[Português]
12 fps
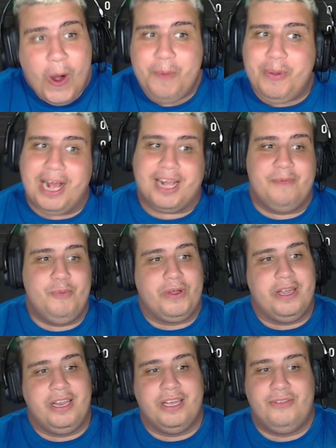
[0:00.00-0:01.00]
Ô, Black, meu
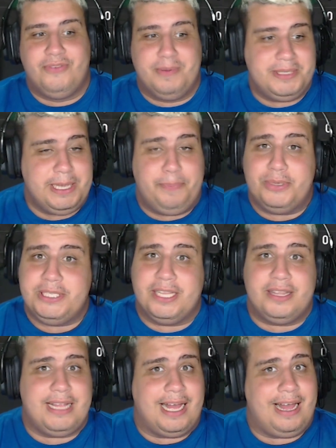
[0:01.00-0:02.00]
querido, vamos se
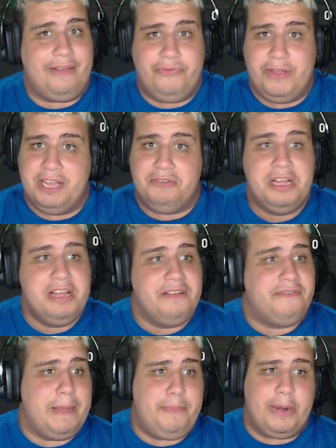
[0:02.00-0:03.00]
aposentar, filho.
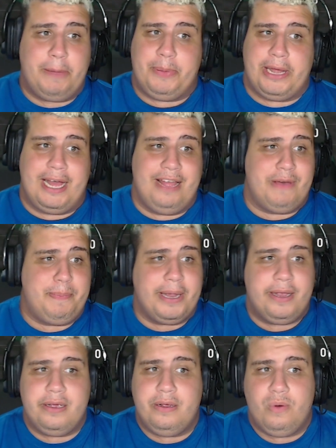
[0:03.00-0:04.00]
Vai pra praia, vai pra
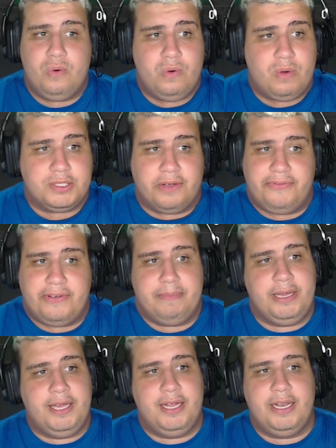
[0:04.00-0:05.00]
Cancún com a sua
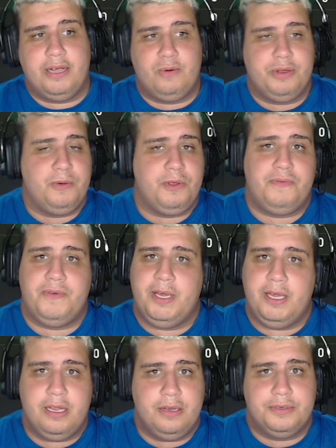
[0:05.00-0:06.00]
família, curte os
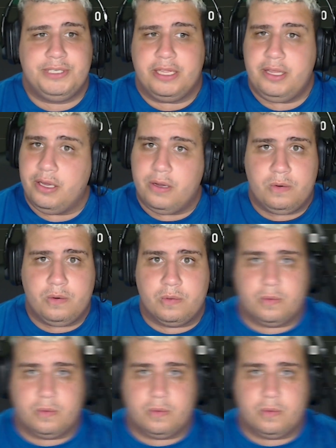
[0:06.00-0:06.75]
filhos, já deu.